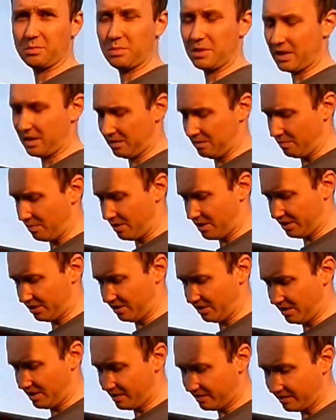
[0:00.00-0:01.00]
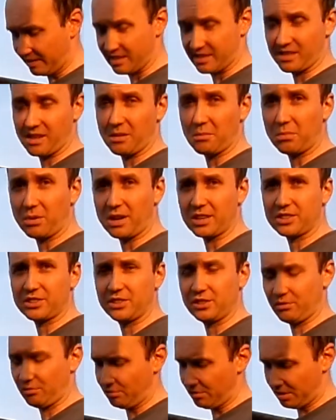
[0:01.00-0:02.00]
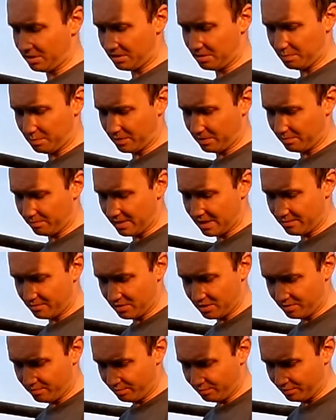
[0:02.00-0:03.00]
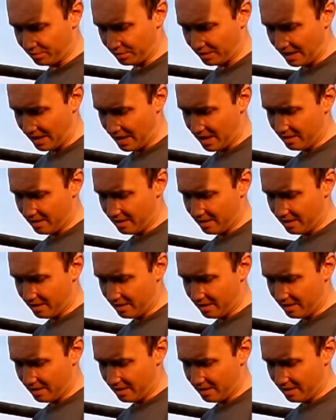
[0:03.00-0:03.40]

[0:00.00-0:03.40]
перед башней. Если за башней, то этой проблемы не будет.